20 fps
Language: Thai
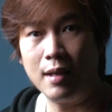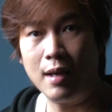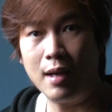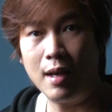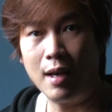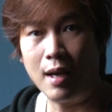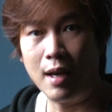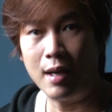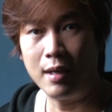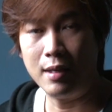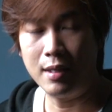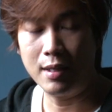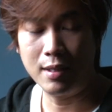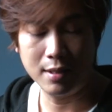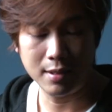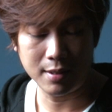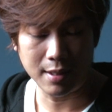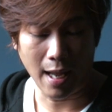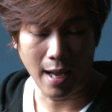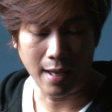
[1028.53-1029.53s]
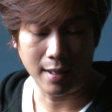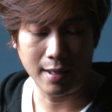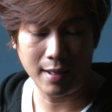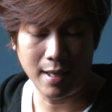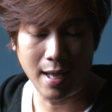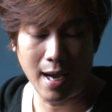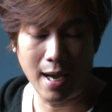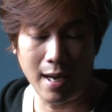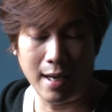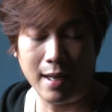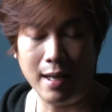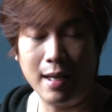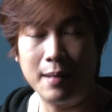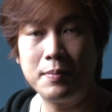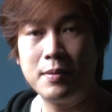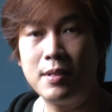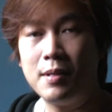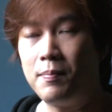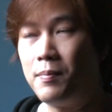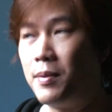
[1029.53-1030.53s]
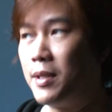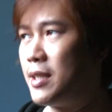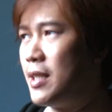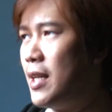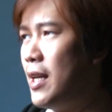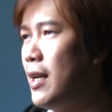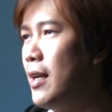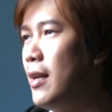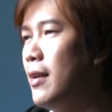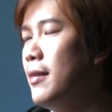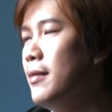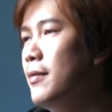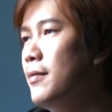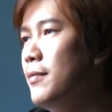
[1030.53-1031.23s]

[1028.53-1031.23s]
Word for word: อ่าอันนี้คือแสงที่ได้นะครับ สิบเปอร์เซ็นต์